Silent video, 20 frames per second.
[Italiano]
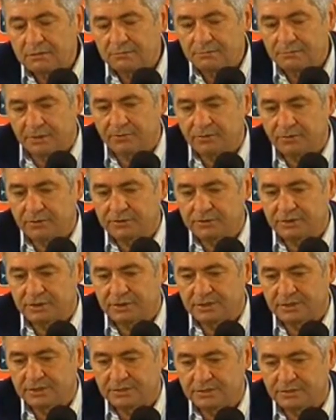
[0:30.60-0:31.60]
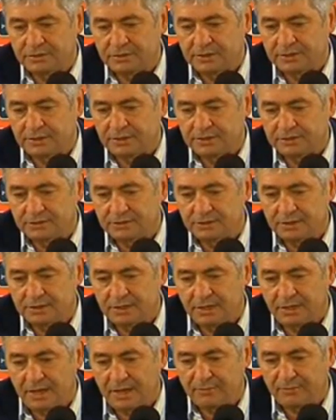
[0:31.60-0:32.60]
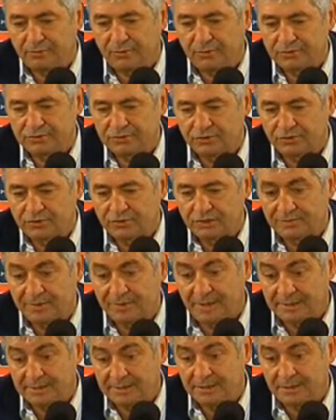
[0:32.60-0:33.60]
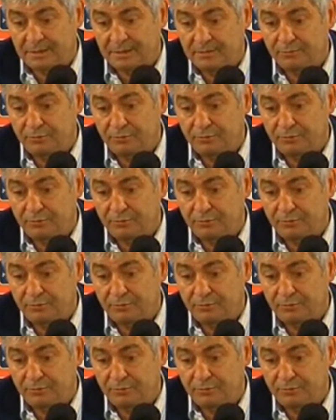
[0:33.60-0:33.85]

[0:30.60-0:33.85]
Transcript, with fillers: per cui ci, ci, ci riteniamo soddisfatti,